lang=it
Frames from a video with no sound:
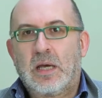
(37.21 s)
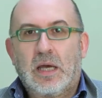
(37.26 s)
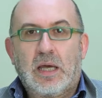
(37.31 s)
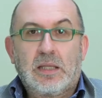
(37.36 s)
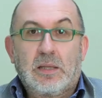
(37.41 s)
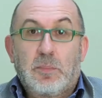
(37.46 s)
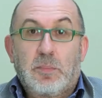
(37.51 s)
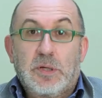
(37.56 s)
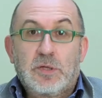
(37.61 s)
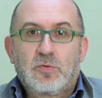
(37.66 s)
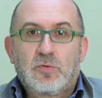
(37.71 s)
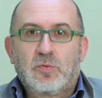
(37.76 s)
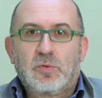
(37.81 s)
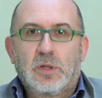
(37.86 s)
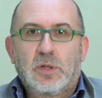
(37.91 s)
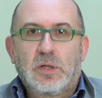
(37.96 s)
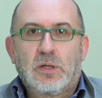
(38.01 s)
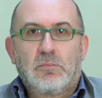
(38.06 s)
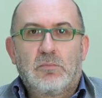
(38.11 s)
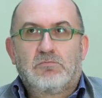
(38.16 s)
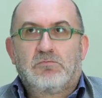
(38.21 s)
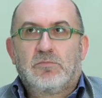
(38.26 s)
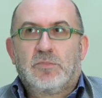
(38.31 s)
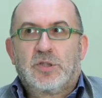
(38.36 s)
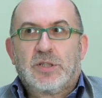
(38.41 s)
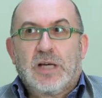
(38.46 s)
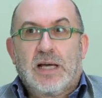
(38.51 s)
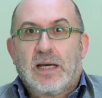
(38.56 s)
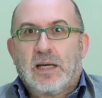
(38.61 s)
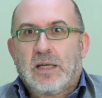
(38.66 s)
ed è penso uno dei
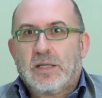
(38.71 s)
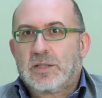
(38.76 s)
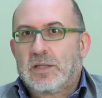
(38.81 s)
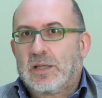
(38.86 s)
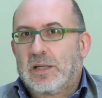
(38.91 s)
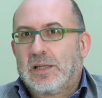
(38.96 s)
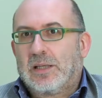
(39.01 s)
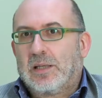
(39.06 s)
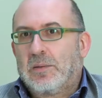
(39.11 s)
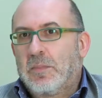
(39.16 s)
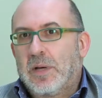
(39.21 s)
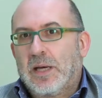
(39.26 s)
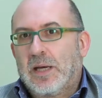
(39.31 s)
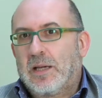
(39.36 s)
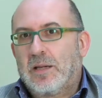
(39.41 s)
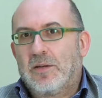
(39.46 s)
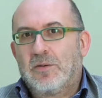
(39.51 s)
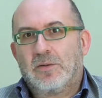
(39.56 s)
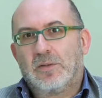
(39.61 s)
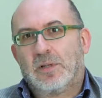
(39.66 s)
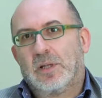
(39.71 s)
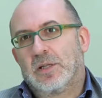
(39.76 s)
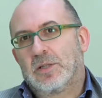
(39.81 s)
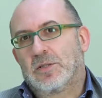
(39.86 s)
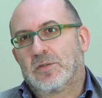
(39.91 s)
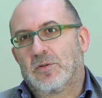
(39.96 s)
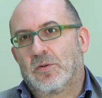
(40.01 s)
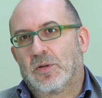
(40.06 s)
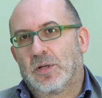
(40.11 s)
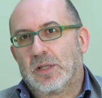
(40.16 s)
gialli scritti meglio della
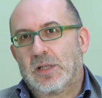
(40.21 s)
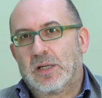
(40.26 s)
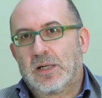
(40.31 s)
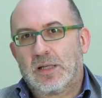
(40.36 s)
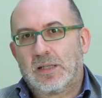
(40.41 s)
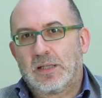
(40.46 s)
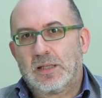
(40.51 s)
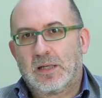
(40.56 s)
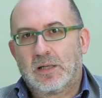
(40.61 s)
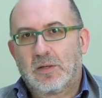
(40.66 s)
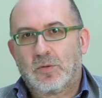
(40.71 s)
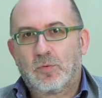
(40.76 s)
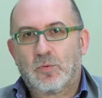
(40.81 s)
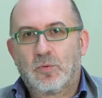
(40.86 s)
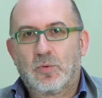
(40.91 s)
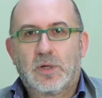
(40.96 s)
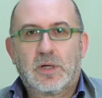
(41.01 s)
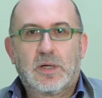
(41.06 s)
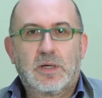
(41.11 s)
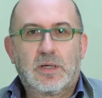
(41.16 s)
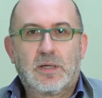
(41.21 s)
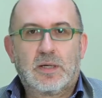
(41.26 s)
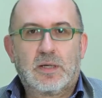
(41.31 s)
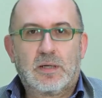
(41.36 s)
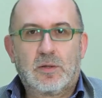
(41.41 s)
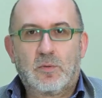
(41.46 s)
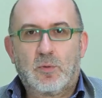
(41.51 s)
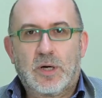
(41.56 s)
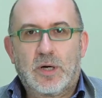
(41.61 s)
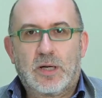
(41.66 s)
storia della letteratura
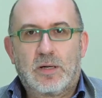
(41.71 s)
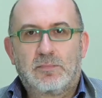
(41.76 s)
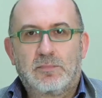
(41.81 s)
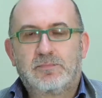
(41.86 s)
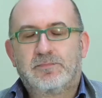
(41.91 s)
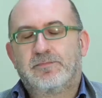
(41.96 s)
noir.